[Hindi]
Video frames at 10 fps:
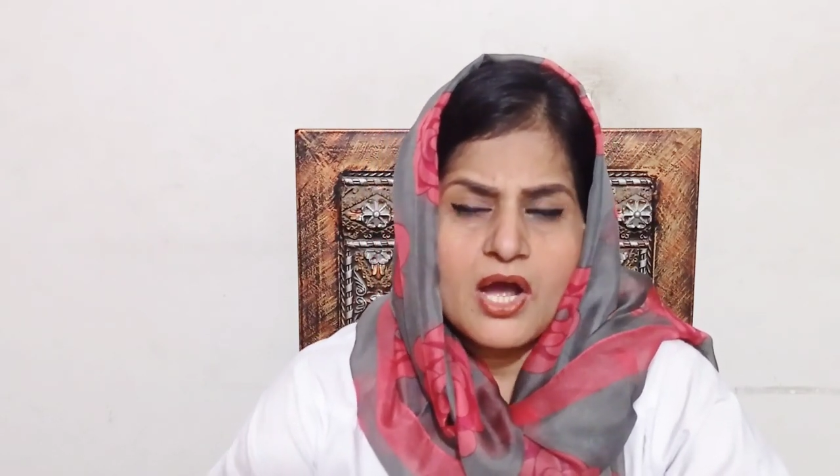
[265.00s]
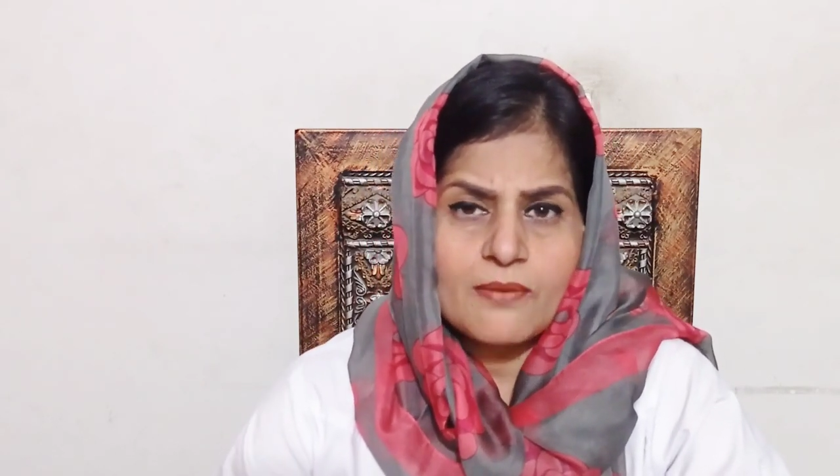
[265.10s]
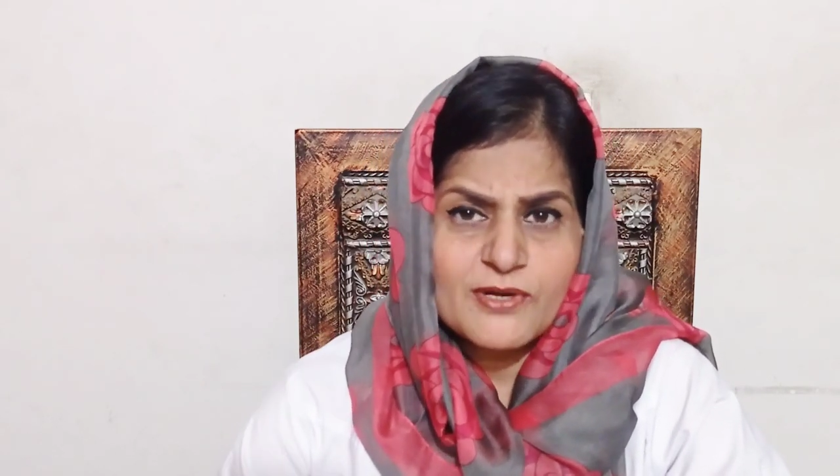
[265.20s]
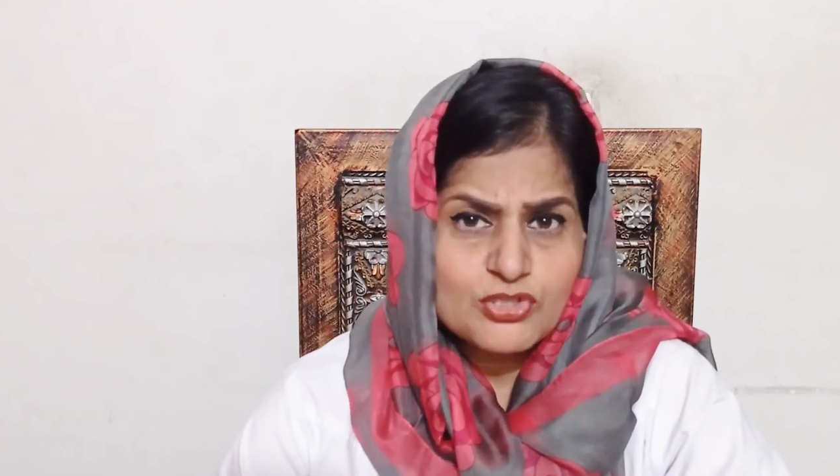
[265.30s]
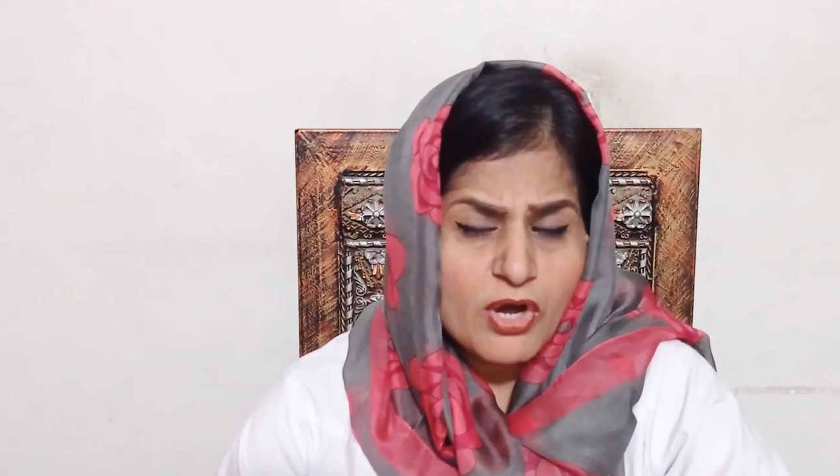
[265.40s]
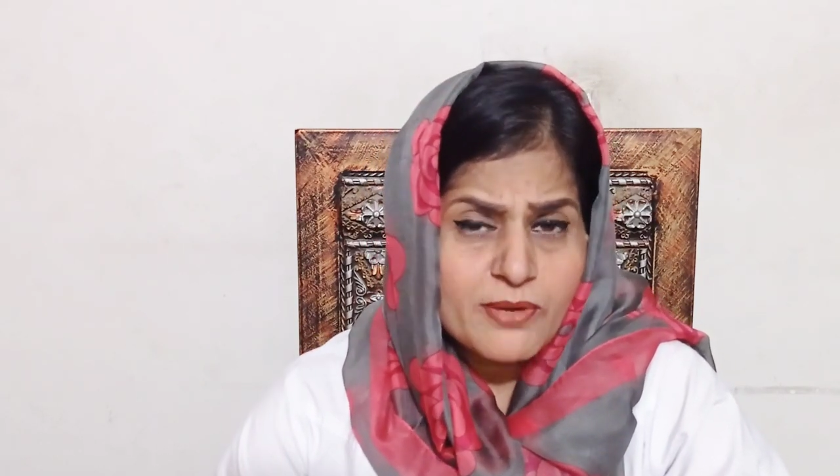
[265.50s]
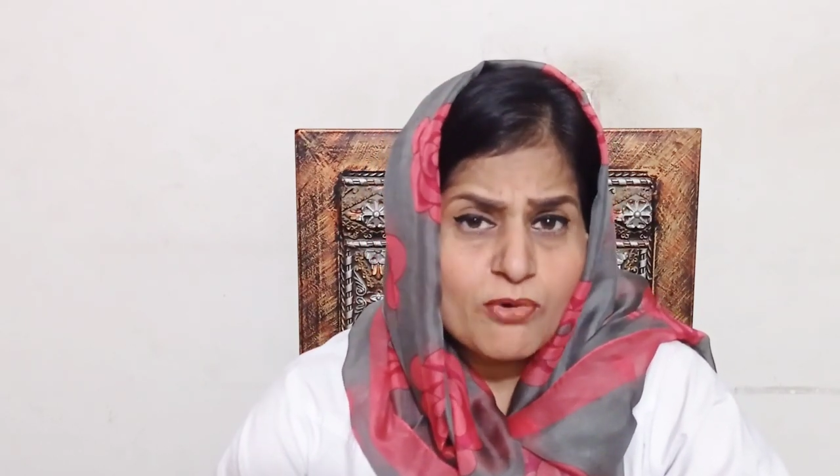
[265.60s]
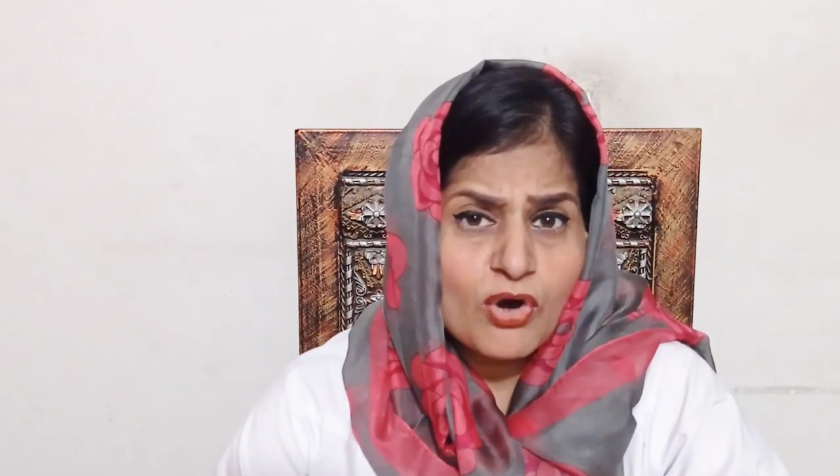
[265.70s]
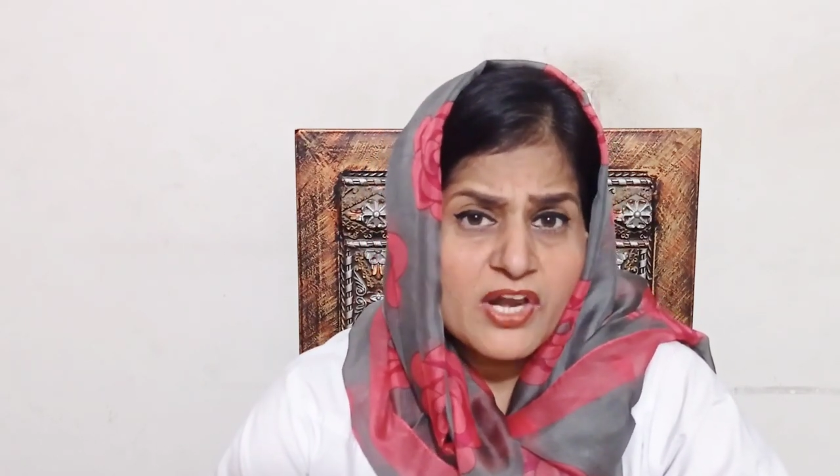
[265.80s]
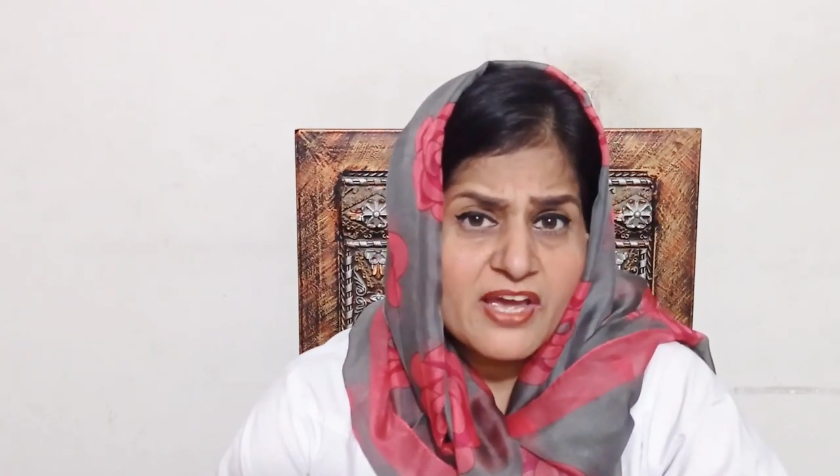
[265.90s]
आपका जो आई
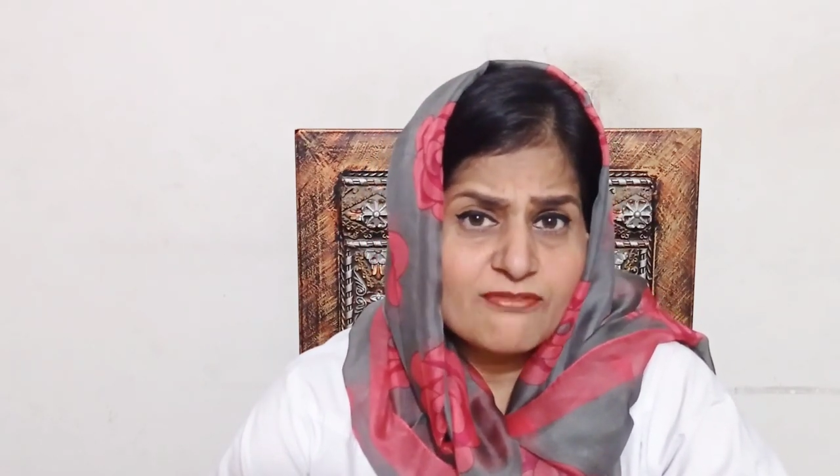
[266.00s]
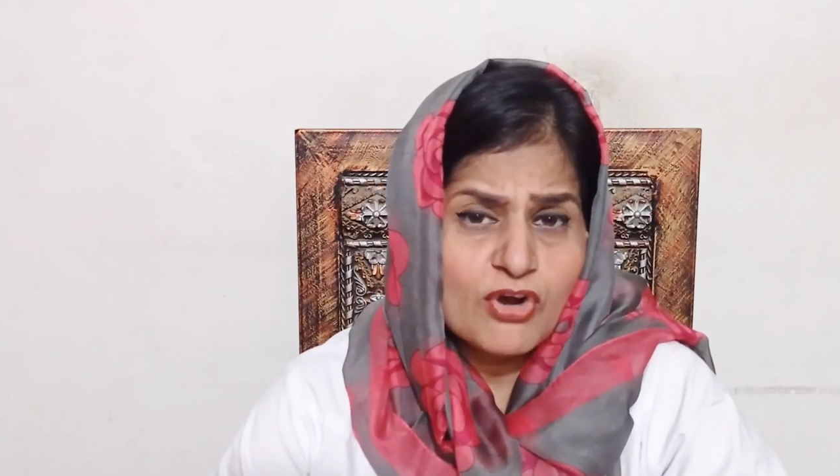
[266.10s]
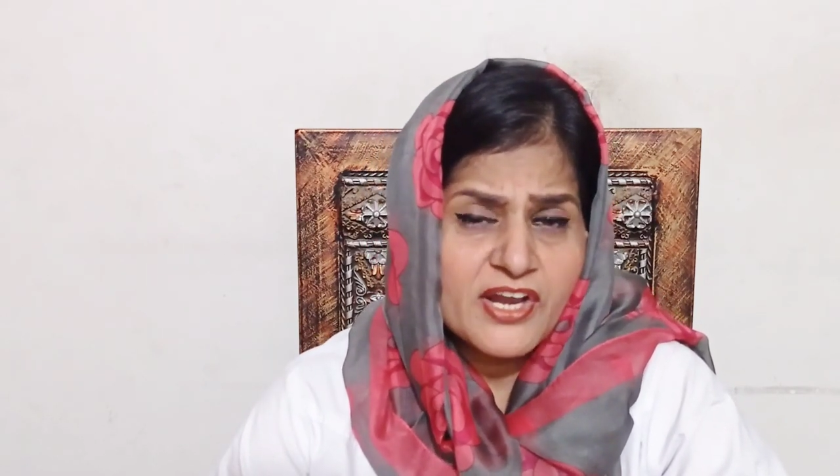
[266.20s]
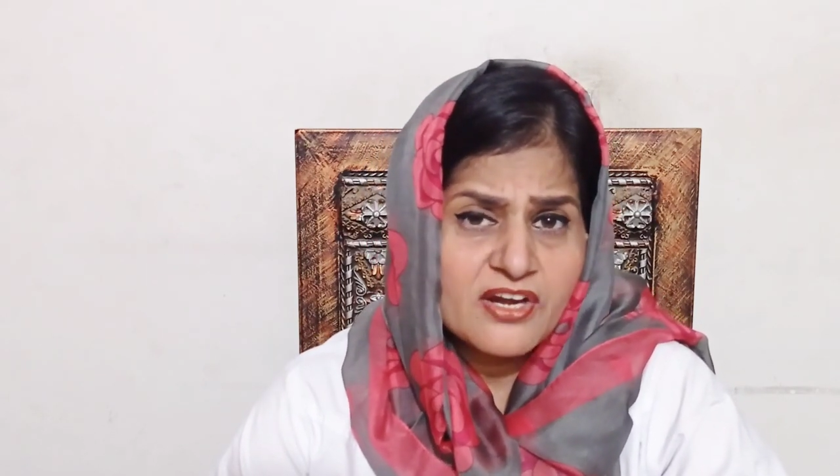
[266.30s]
बॉल है वो